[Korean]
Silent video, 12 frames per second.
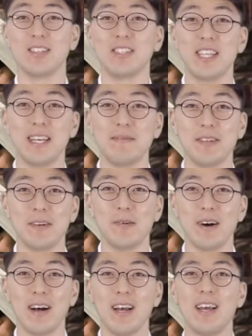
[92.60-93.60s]

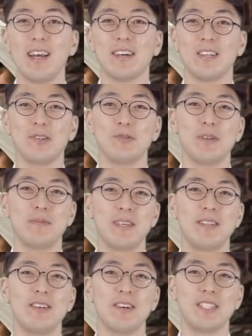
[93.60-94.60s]
선생님들과 그리고 우리
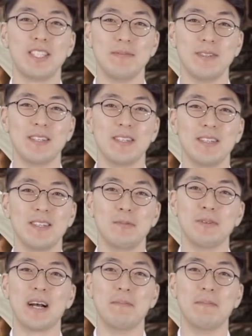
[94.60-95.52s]
미디어친들 너무